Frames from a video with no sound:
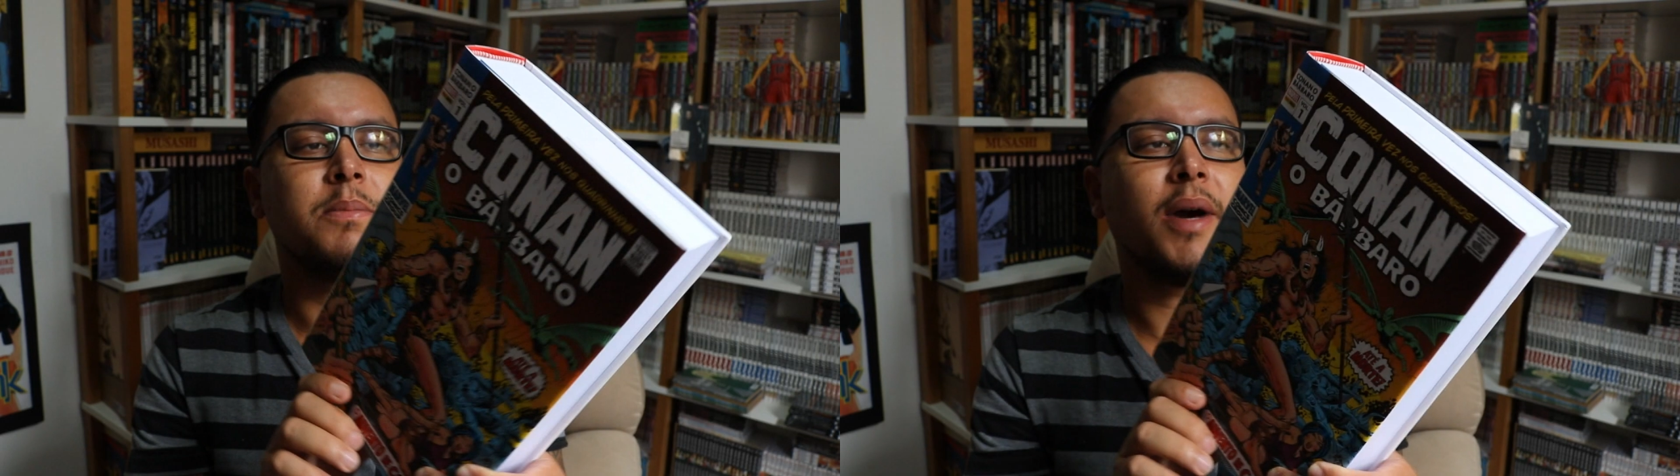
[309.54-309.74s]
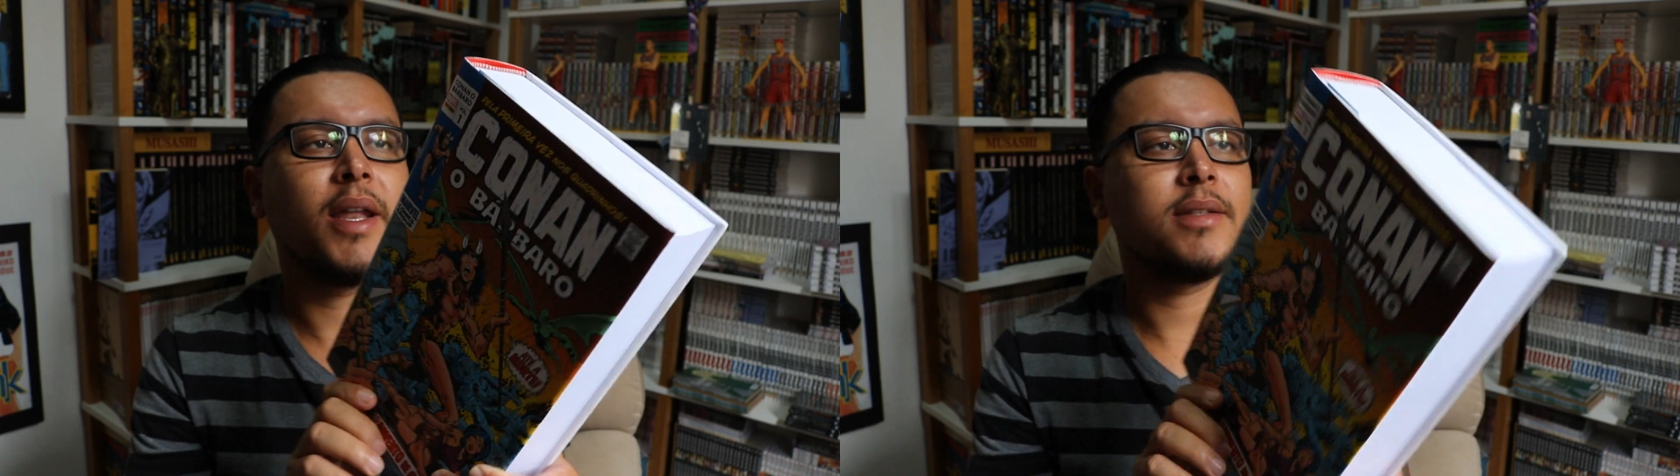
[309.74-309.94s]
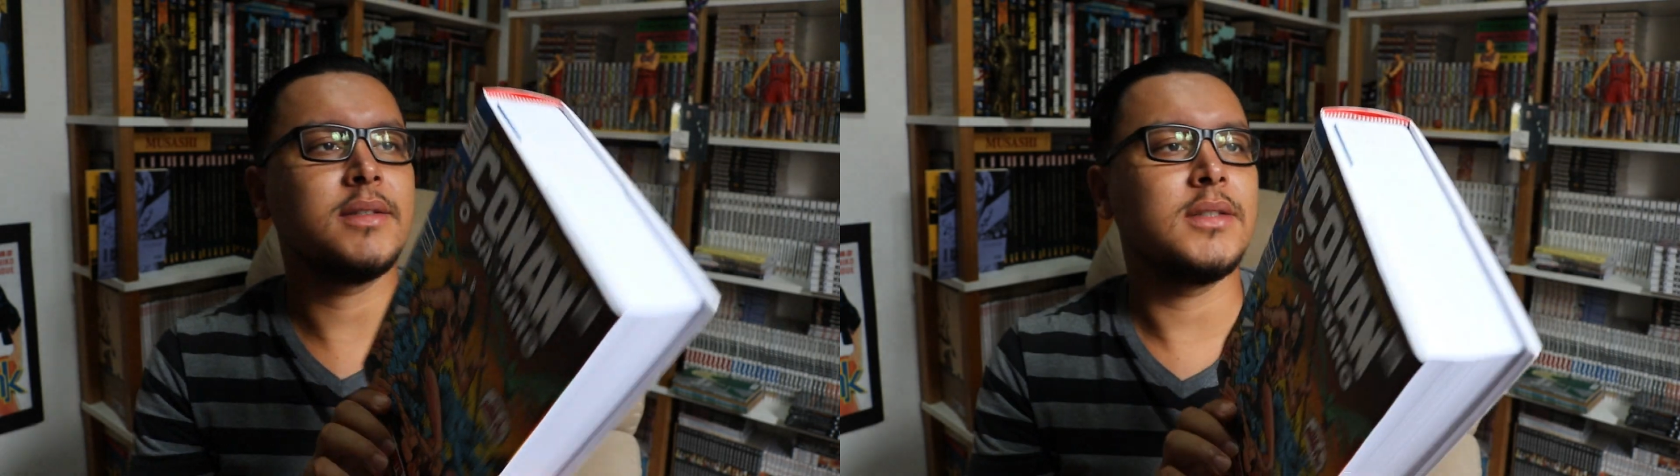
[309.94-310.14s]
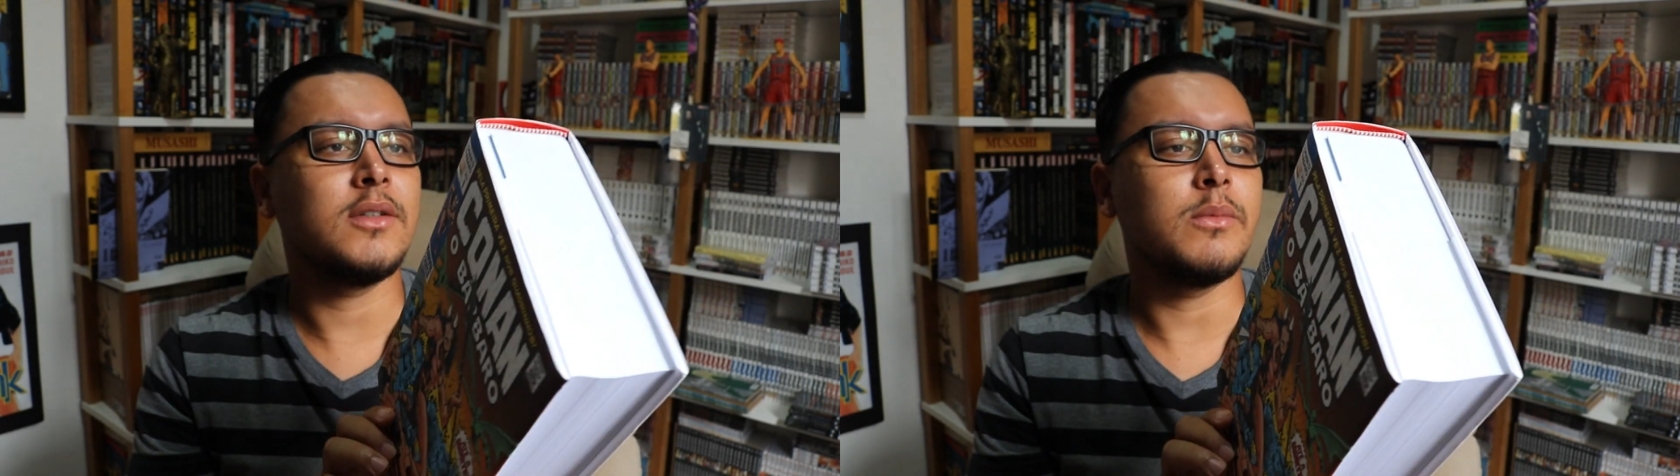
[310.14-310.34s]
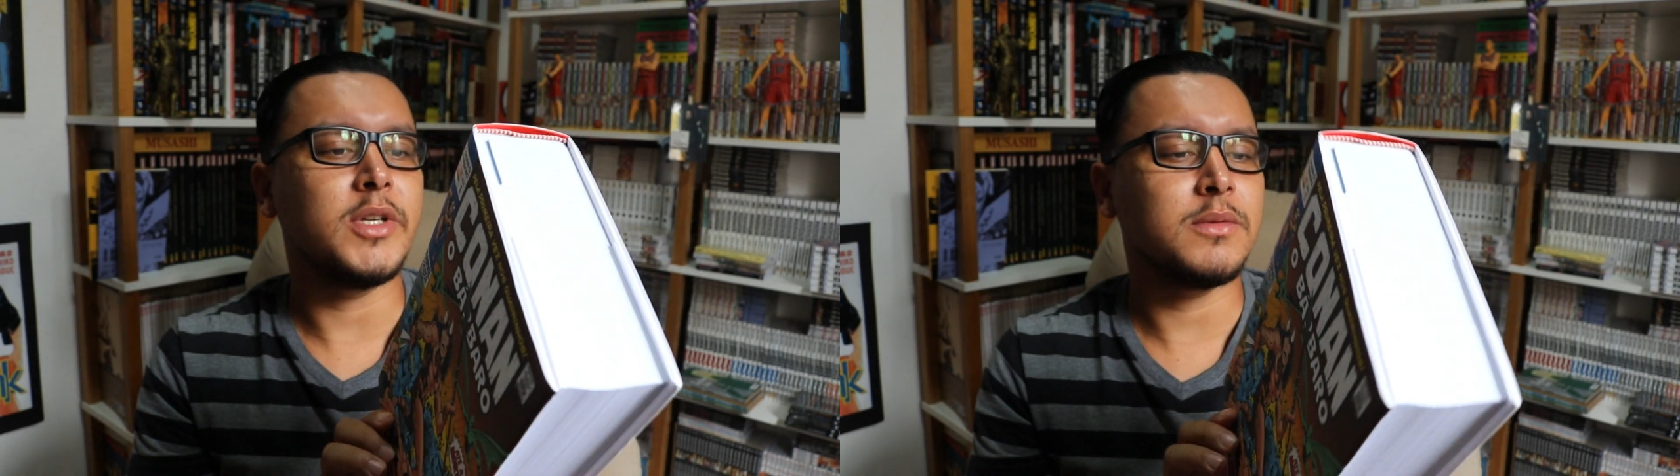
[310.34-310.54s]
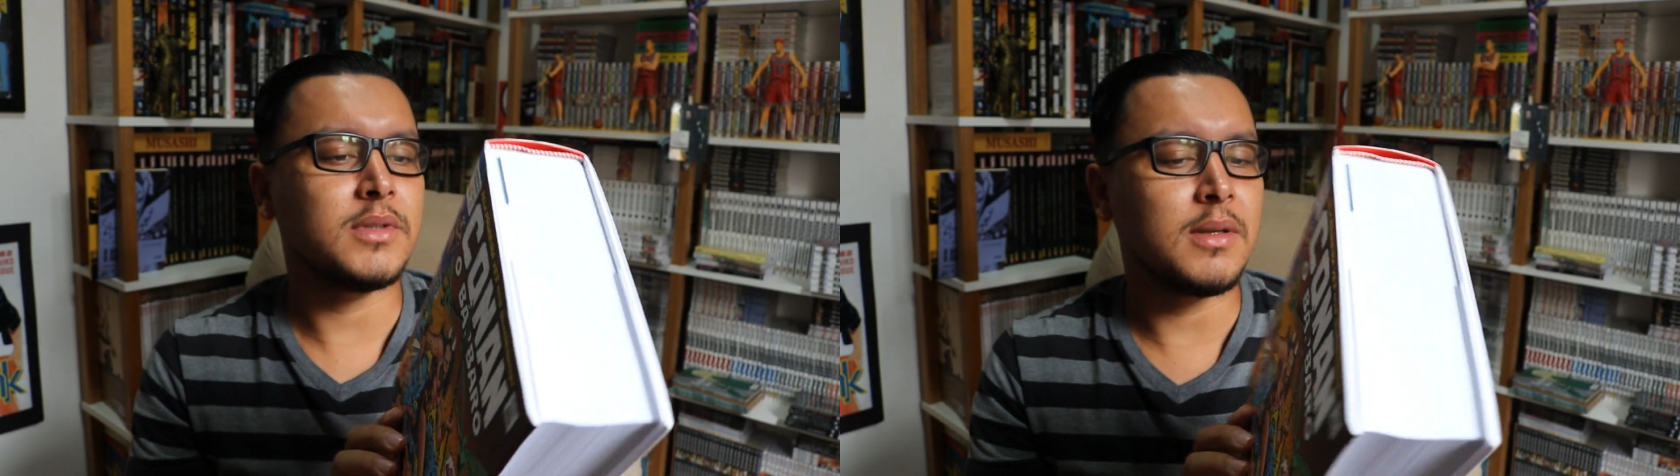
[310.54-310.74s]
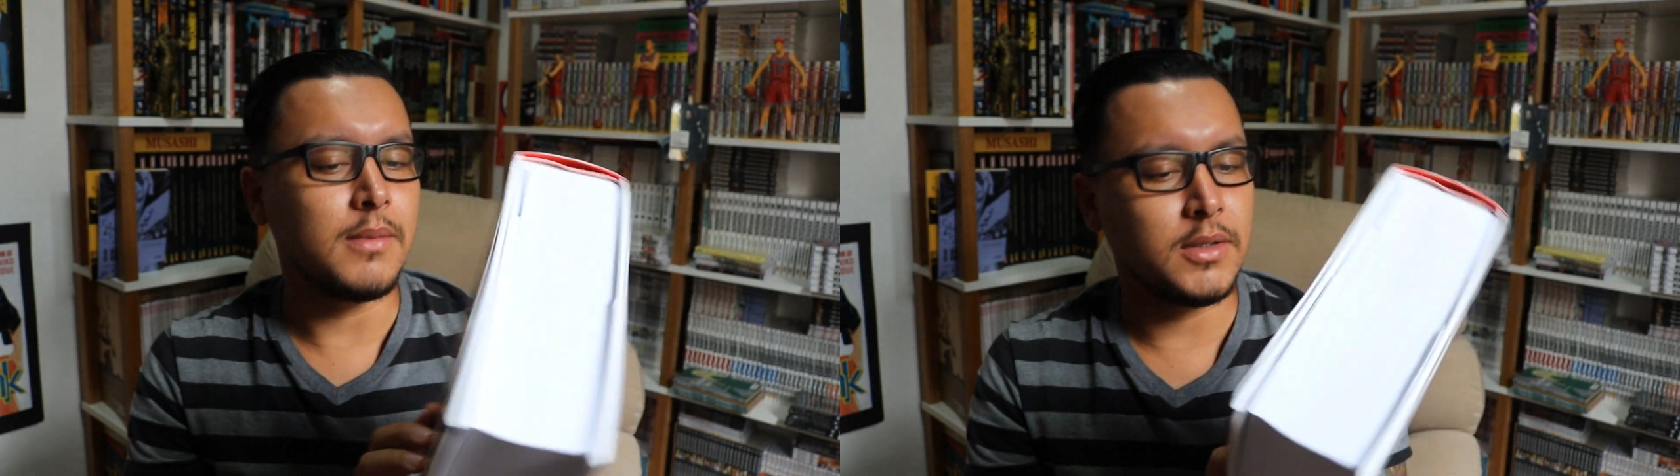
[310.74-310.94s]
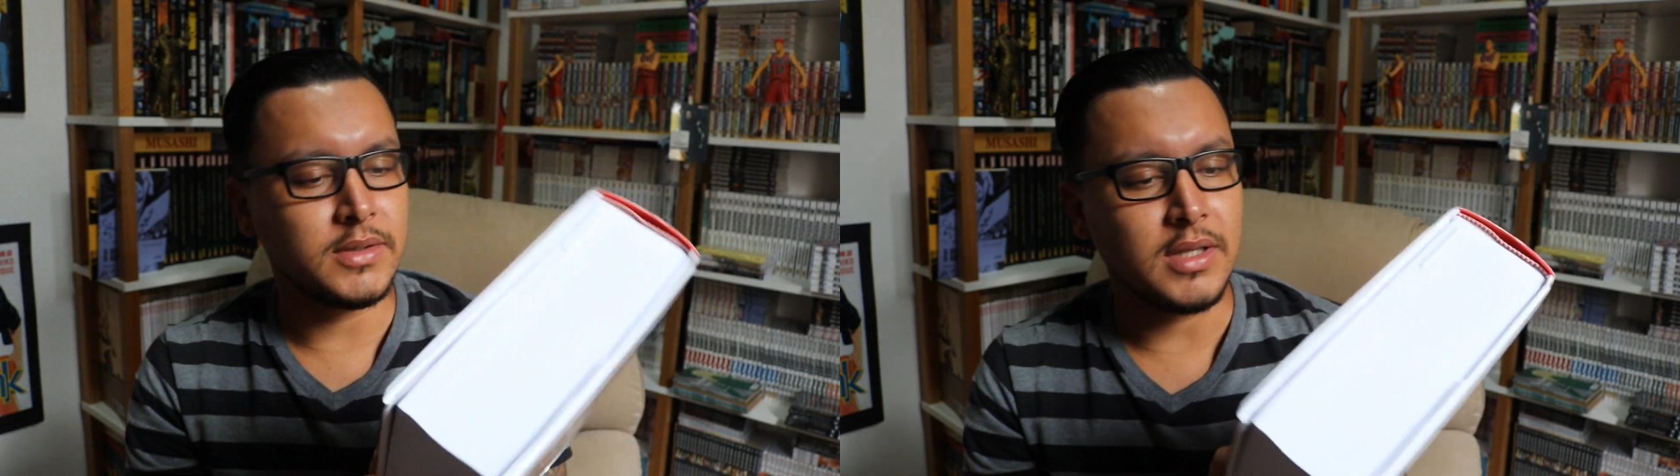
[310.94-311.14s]
e parece ser do mesmo
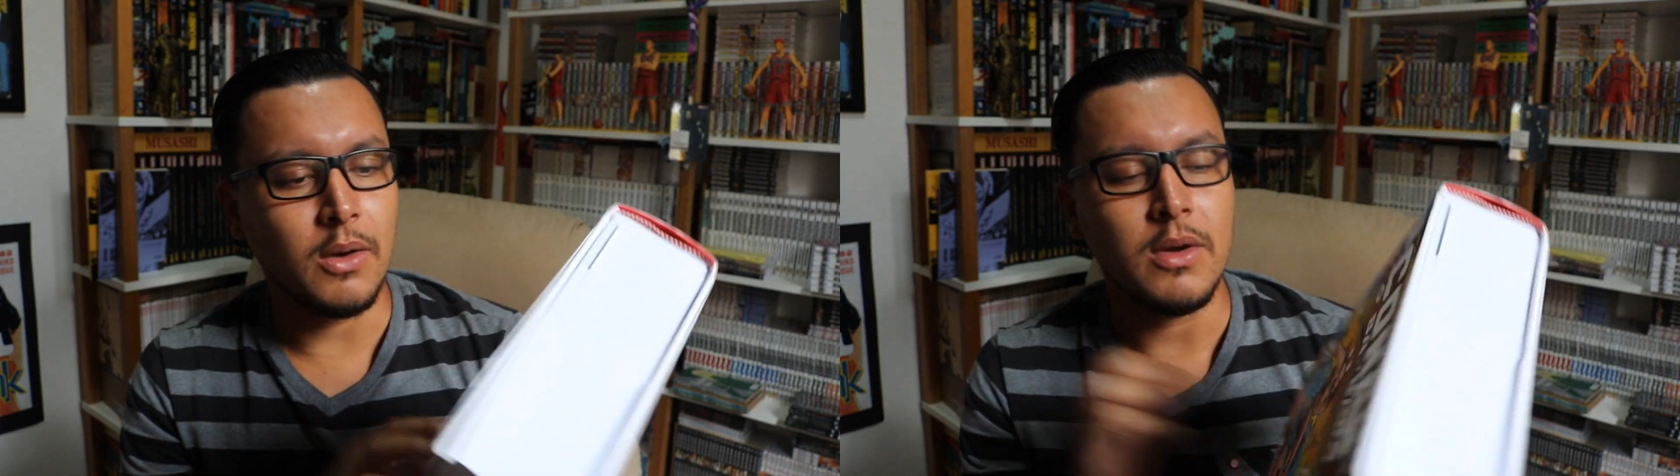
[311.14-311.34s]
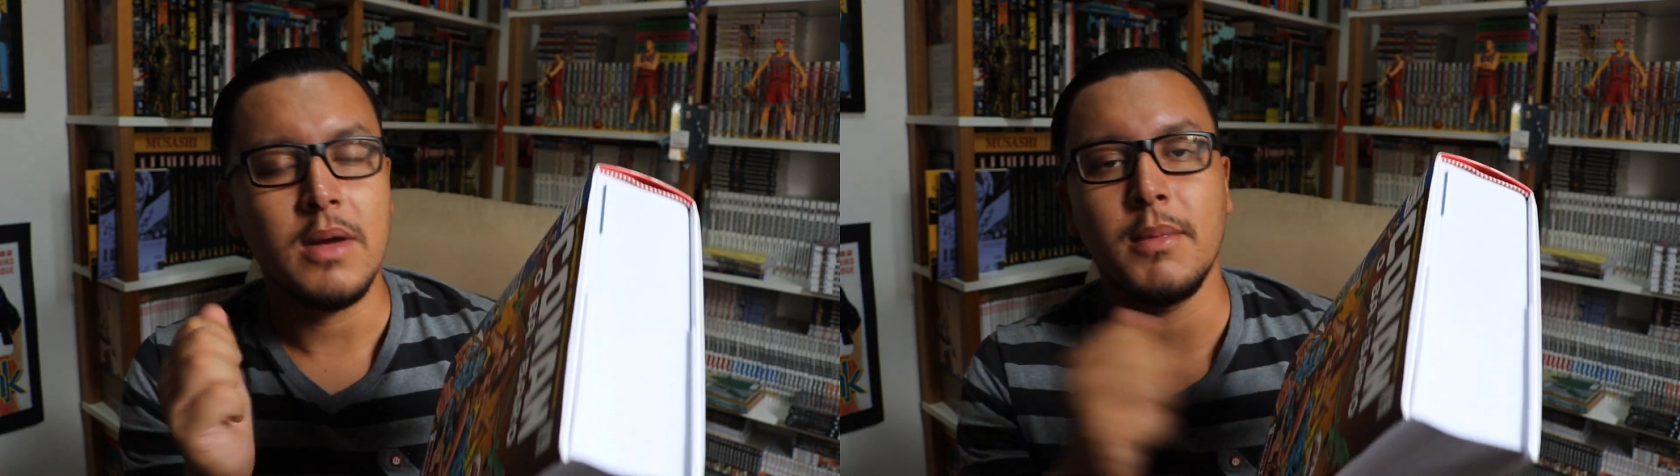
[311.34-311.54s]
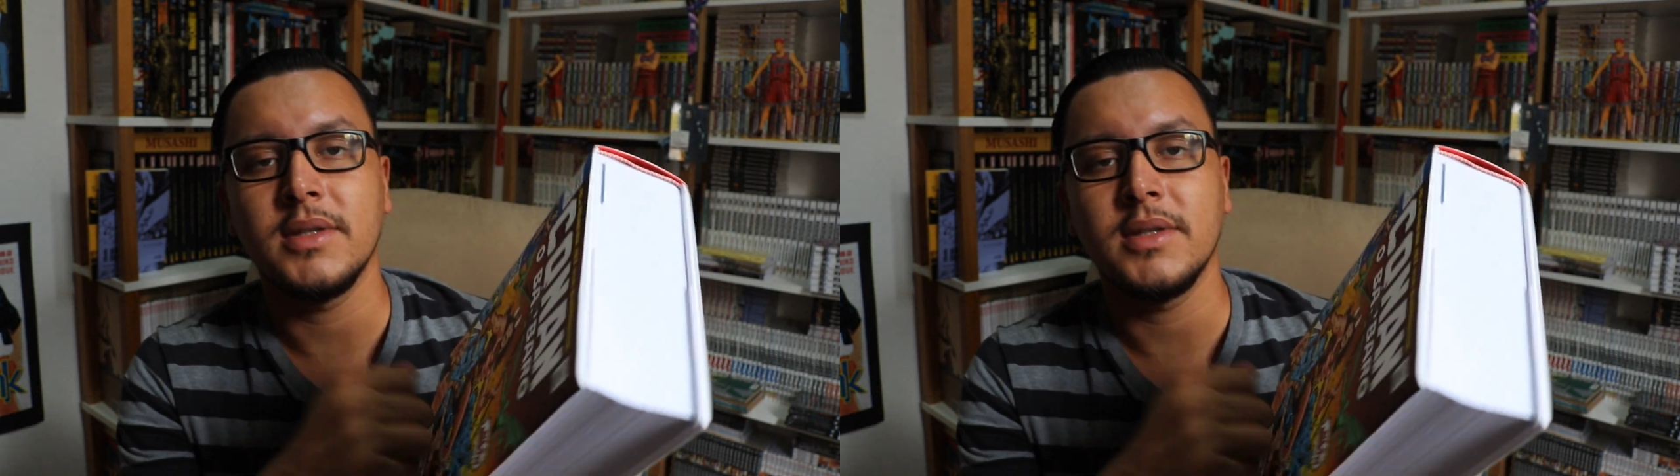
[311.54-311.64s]
tamanho e tal.